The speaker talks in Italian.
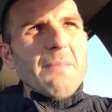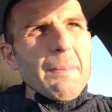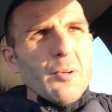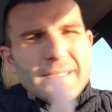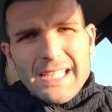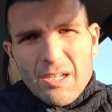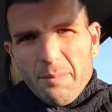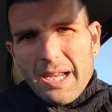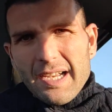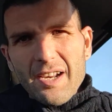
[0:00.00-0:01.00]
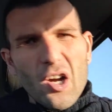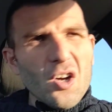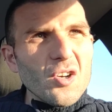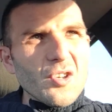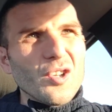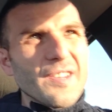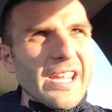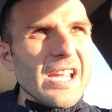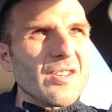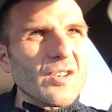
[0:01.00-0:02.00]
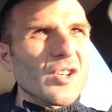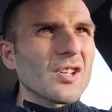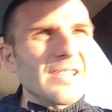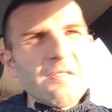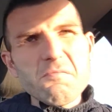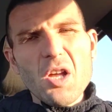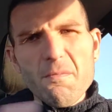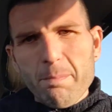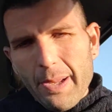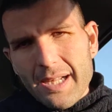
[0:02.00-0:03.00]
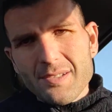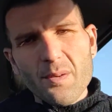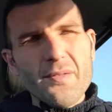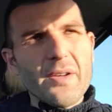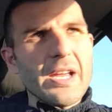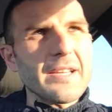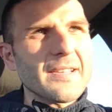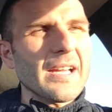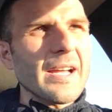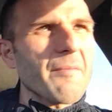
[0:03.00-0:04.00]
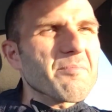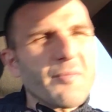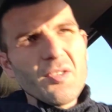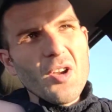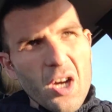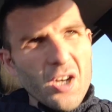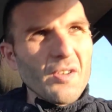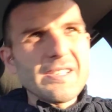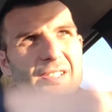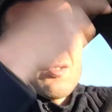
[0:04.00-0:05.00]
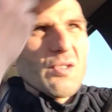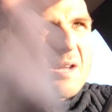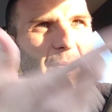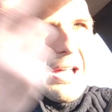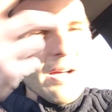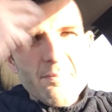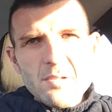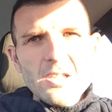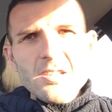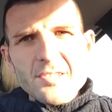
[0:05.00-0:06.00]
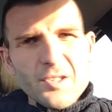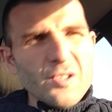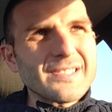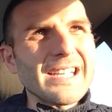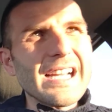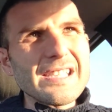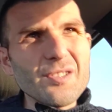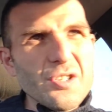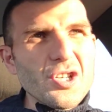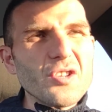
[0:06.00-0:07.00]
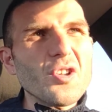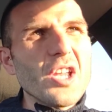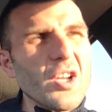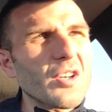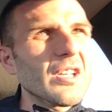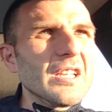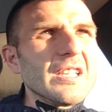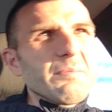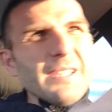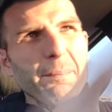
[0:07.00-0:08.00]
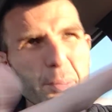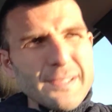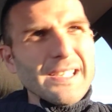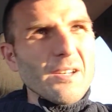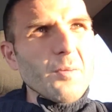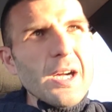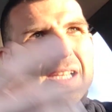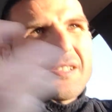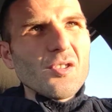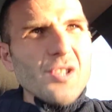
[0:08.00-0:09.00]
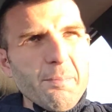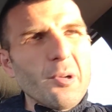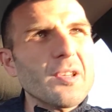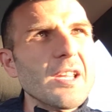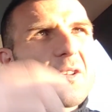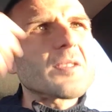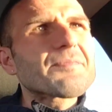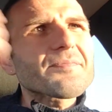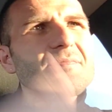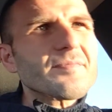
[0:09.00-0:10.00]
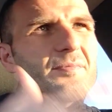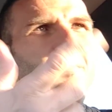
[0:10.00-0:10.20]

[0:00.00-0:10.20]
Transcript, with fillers: me puzzano picca no? lo tito cose non penso ovviamente eh. no questa è solo la mia stronzata che sto dicendo io Tappuzzaro anche se non c'è più il Lotito